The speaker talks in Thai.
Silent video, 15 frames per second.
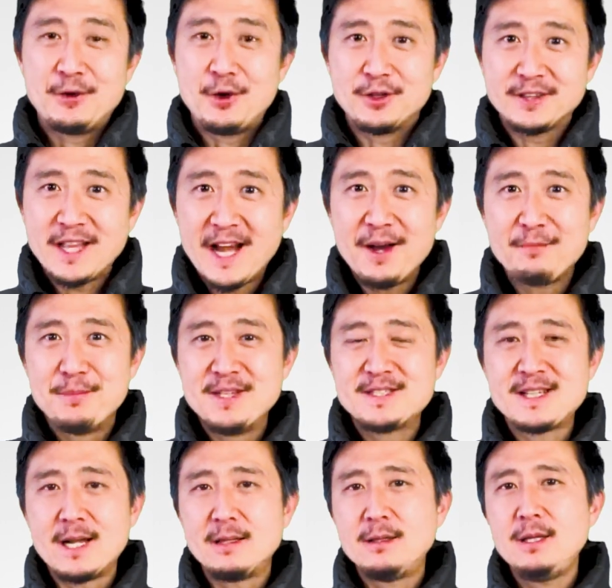ก่อตั้งบริ
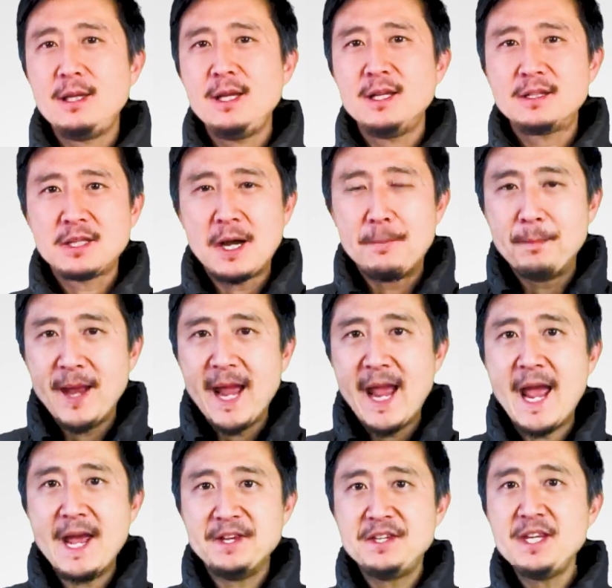ษัทที่ทำแอ
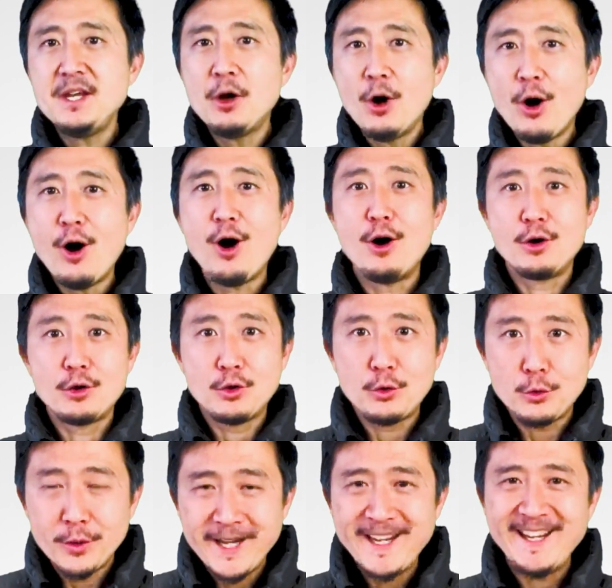ร์ยี่ห้อ
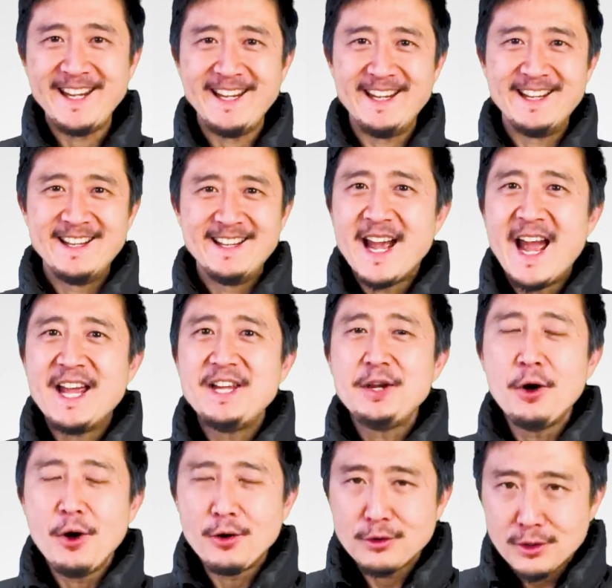Gree แอร์ยี่
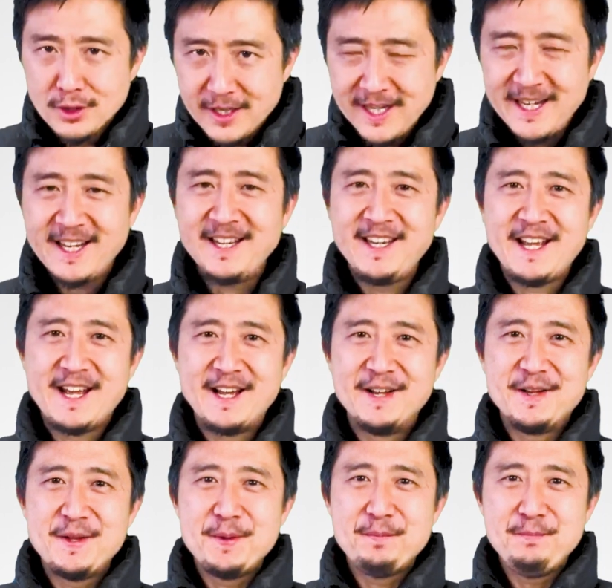ห้อ Gree เนี่ย
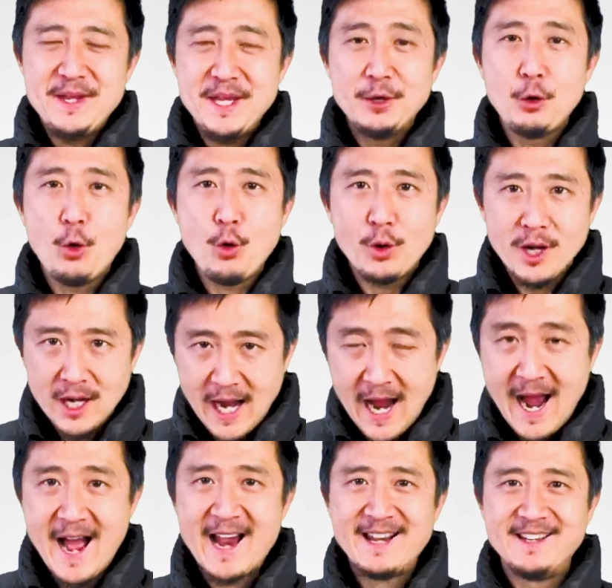มีโรง
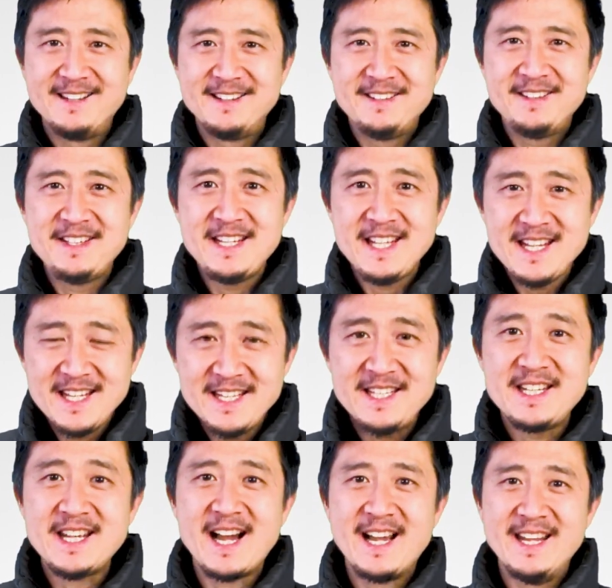งานที่
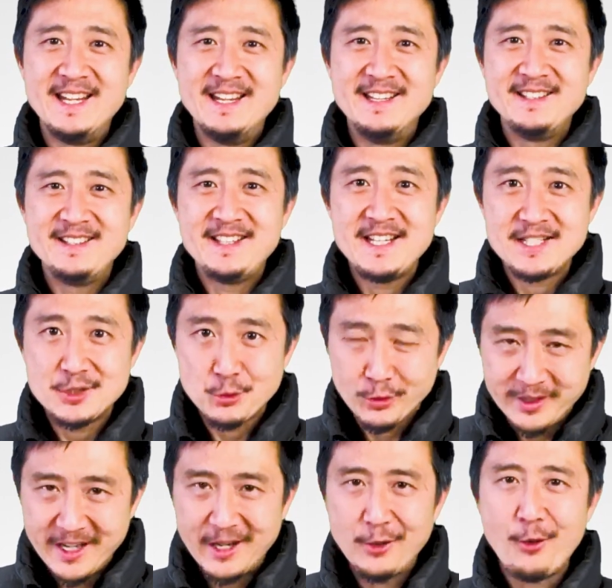ใหญ่ที่สุด
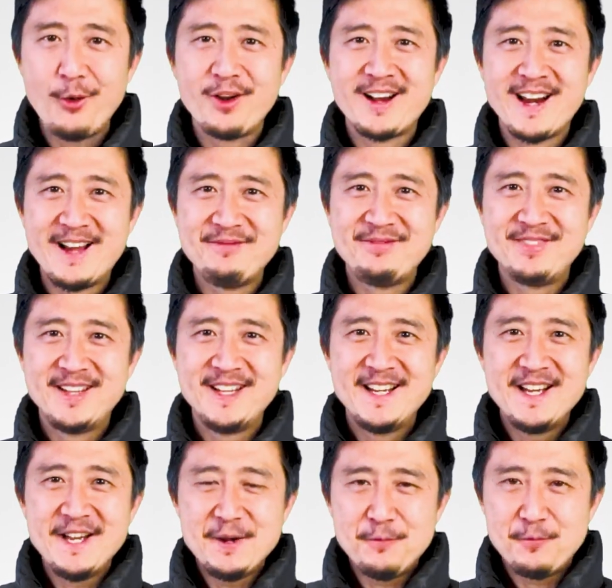ในโลกครับ
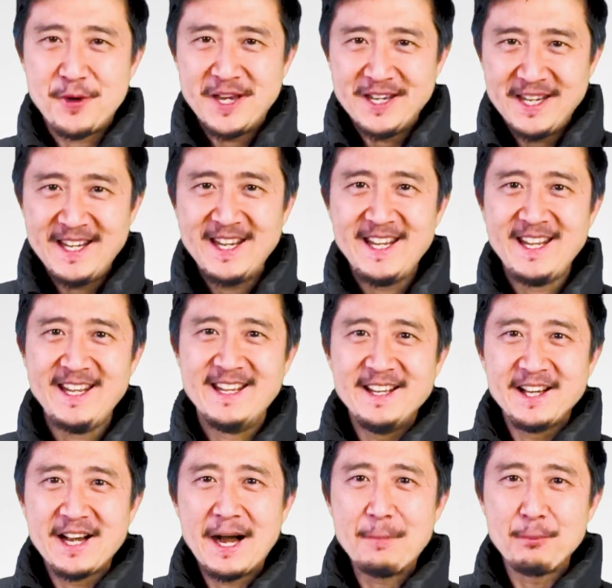วันนี้
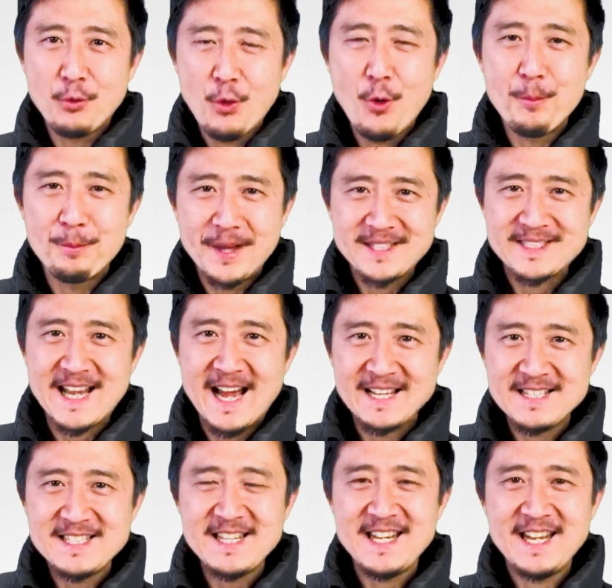คำคมภาษา
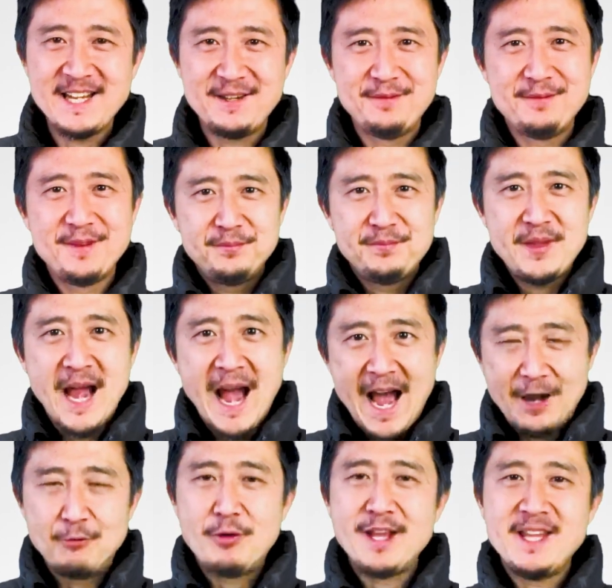จีนอ่า
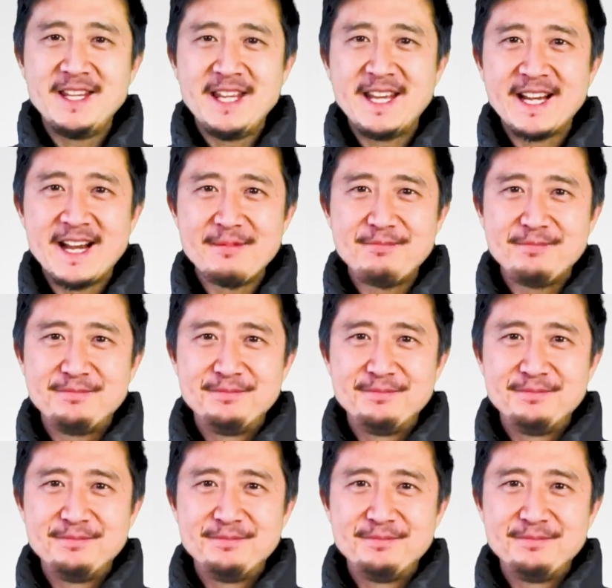นว่าอย่างนี้ครับ